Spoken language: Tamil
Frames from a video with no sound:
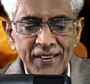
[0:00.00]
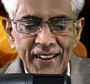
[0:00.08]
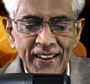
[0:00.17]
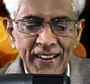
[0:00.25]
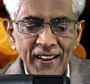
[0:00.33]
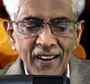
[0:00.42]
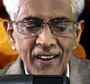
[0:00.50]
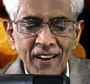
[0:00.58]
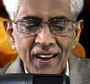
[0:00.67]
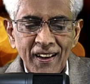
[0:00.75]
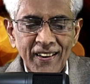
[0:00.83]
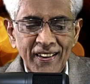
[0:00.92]
தீயில்
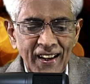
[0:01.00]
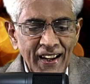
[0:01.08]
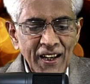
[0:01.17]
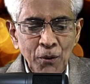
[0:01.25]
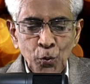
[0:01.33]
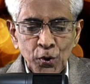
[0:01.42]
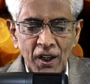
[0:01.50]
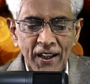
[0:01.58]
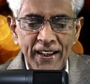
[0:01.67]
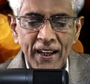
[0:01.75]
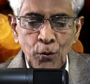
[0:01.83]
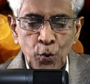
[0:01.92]
நெய்
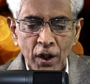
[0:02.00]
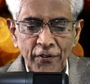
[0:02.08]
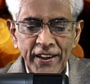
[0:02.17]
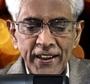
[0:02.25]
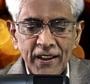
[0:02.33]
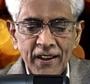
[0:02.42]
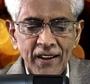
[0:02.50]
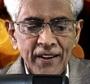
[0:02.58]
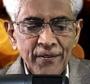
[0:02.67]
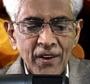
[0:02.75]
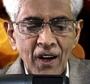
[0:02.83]
முதலிய உணவை இட்டு